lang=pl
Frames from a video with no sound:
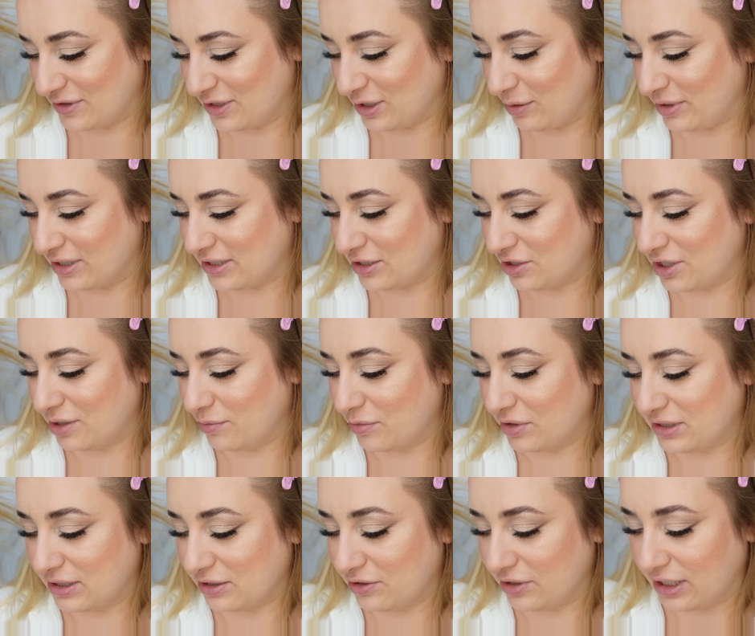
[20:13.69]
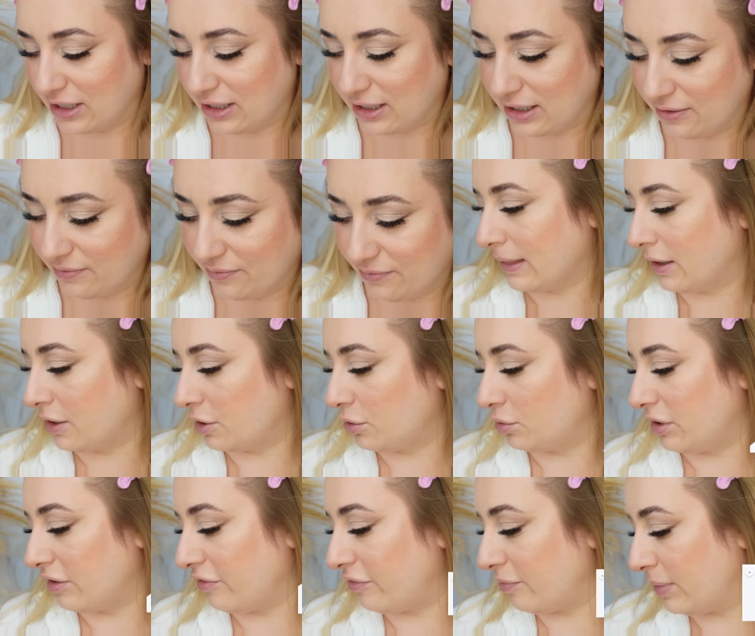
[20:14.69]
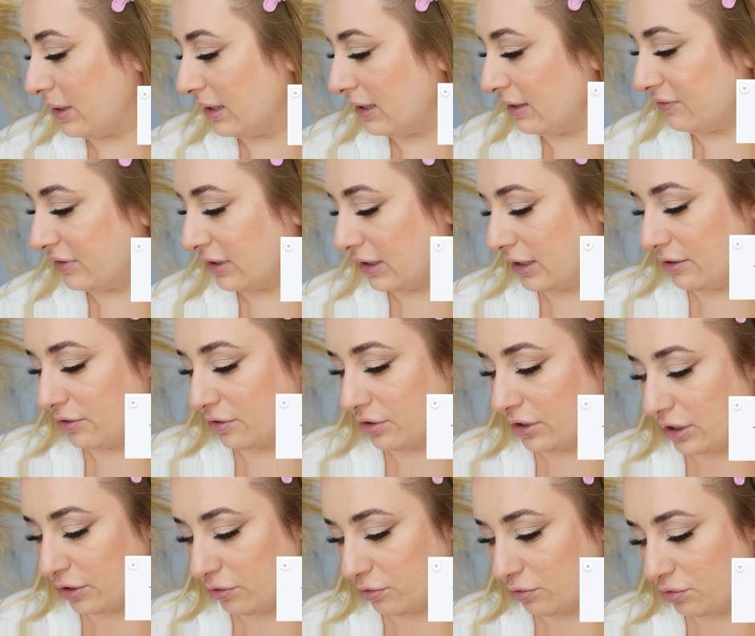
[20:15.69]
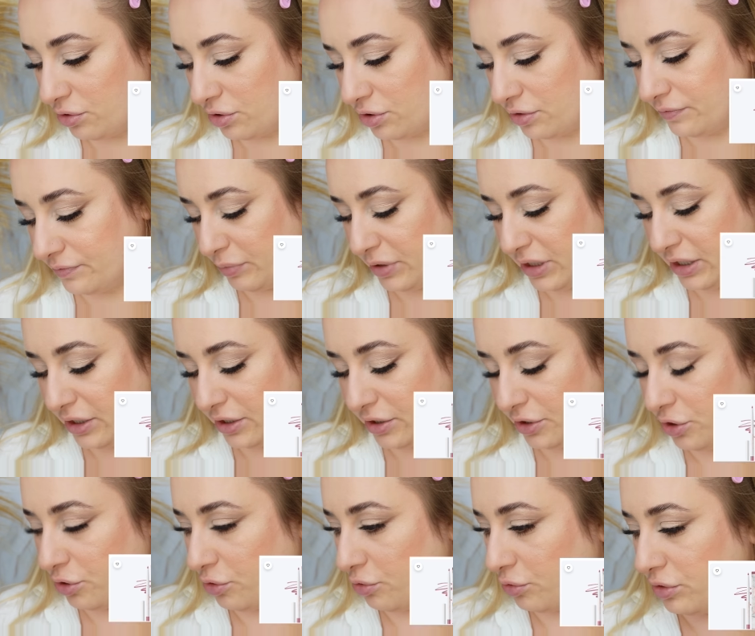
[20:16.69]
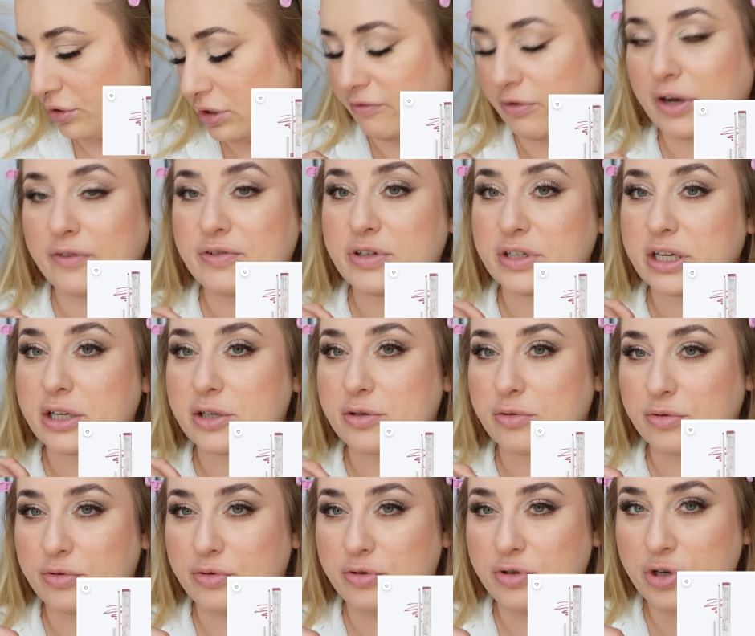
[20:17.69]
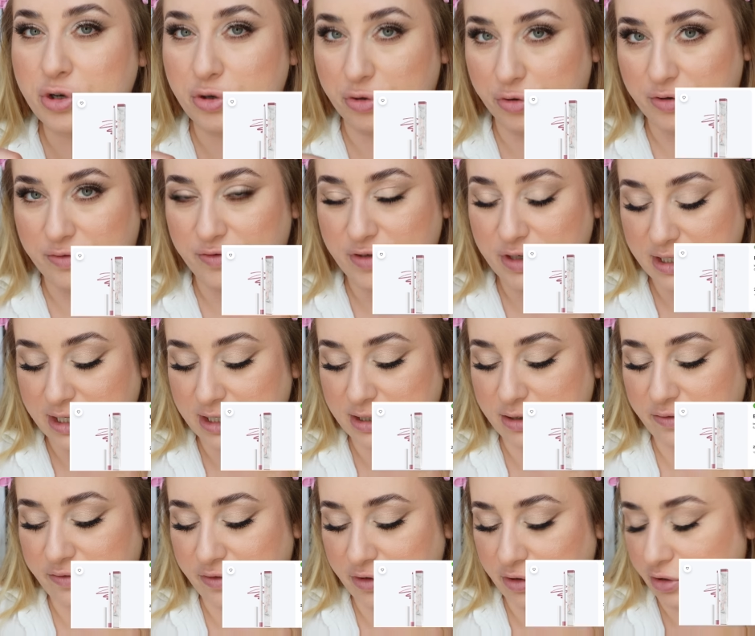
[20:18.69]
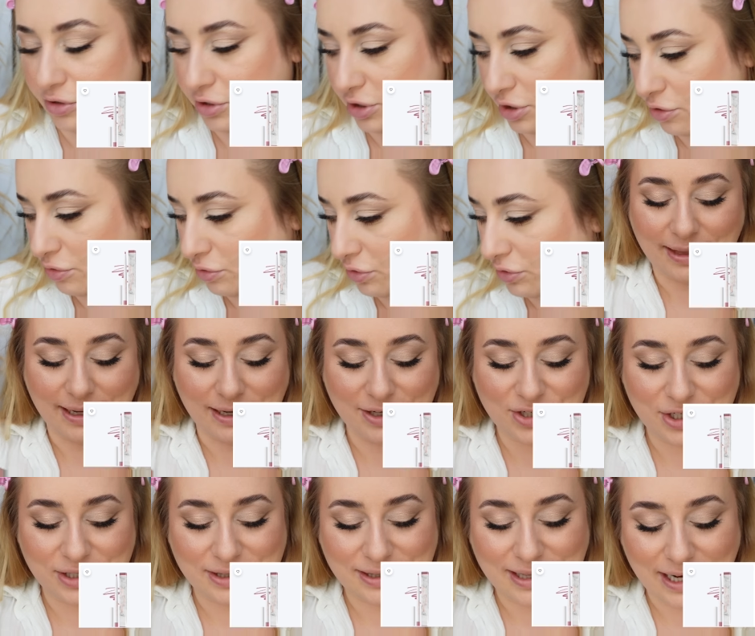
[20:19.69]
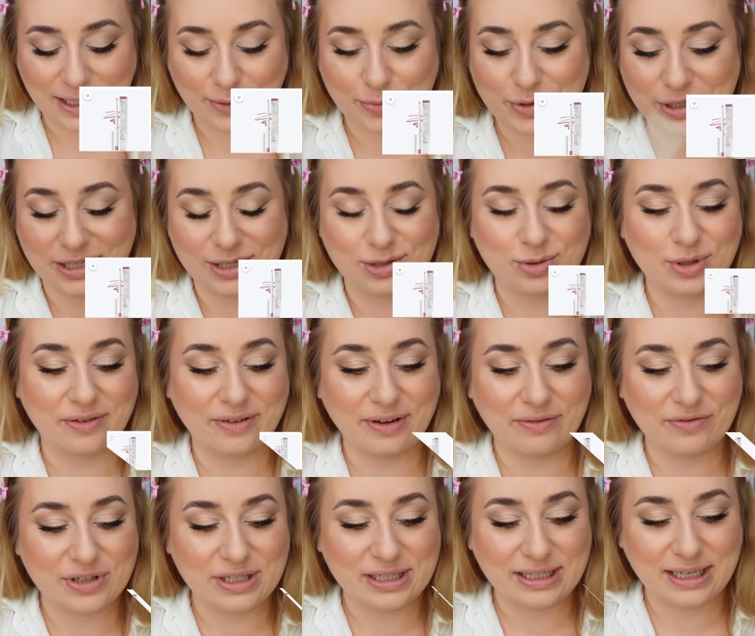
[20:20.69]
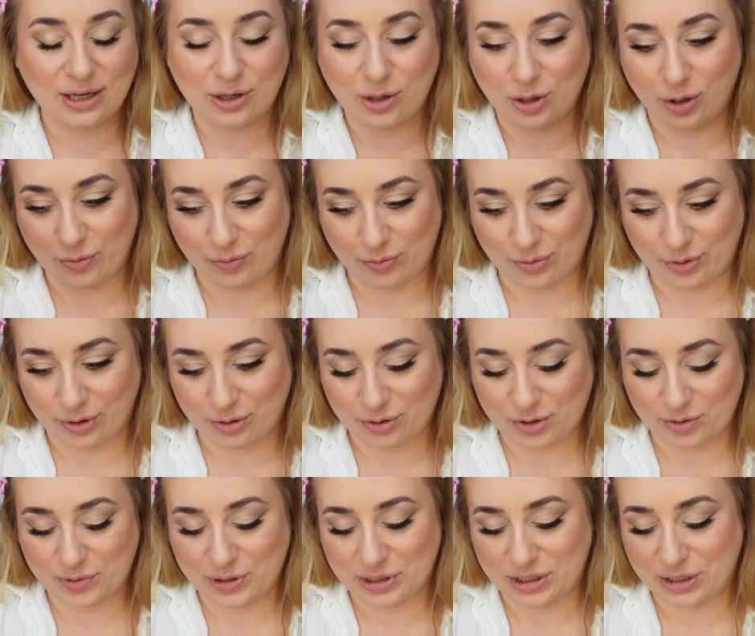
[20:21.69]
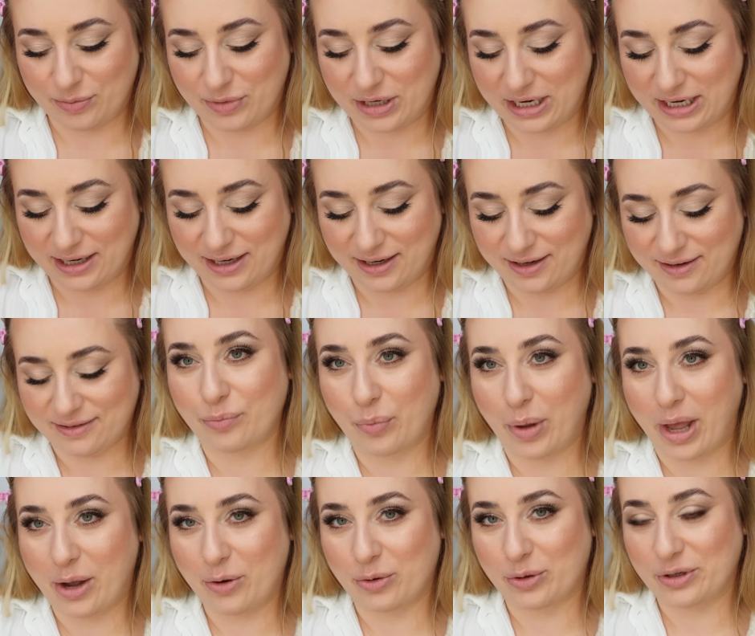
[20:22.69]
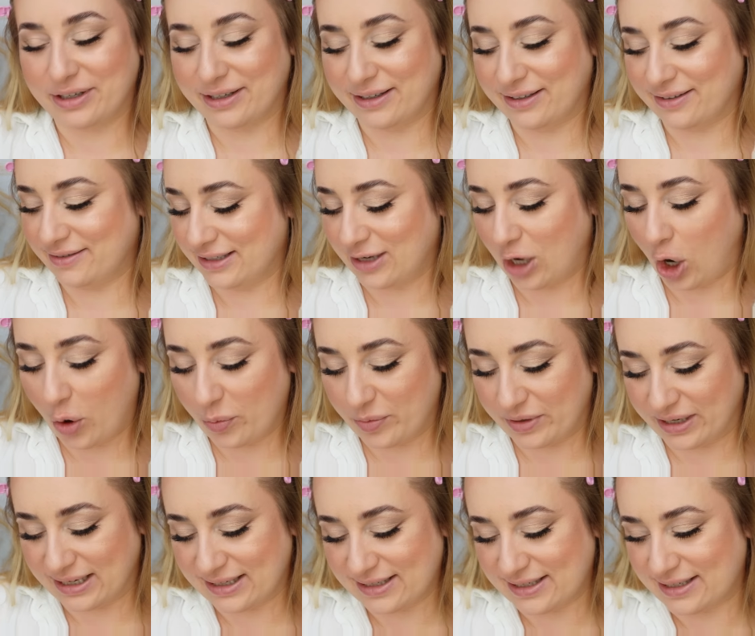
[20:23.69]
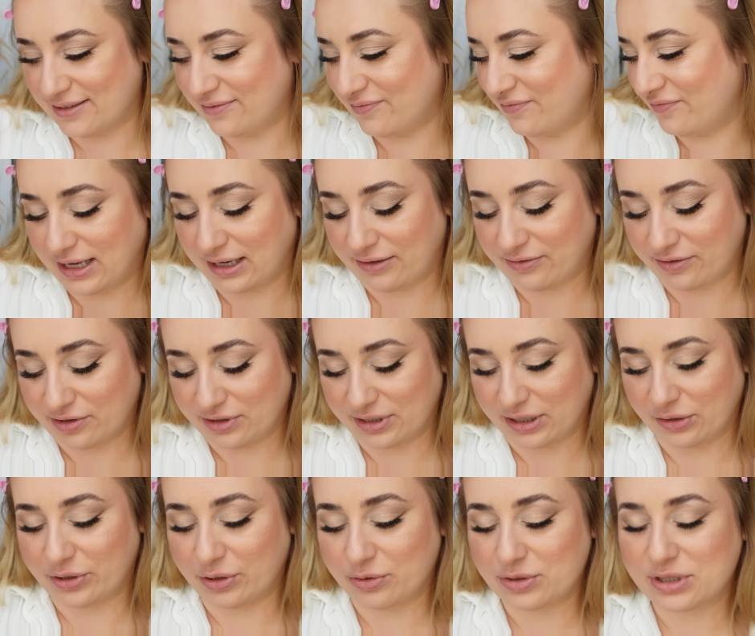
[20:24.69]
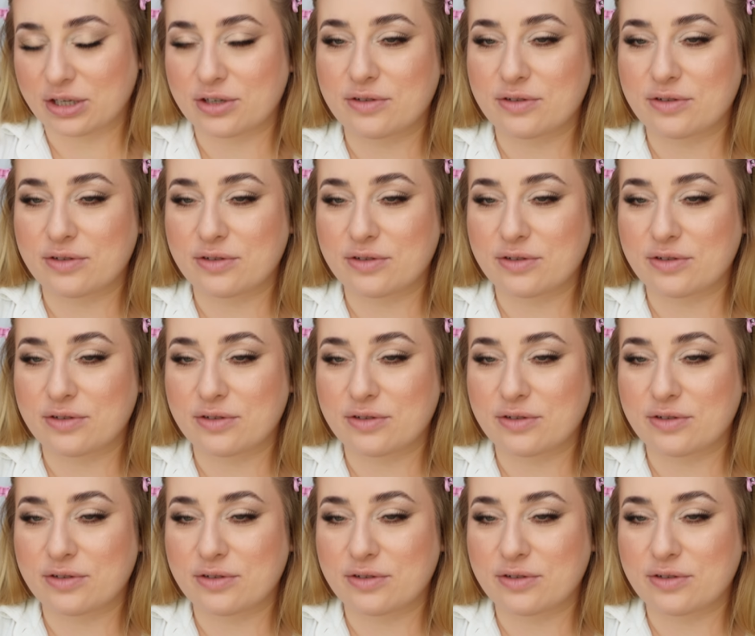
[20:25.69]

Dobra, zaczynamy od 01, która wpada w taki trochę róż, pink nude. W ogóle wszystkie są nude, wszystkie są w kolorze nude, także tak, przetestuję Wam wszystkie kombo, żebyście mieli pełny obraz jak wyglądają te usta.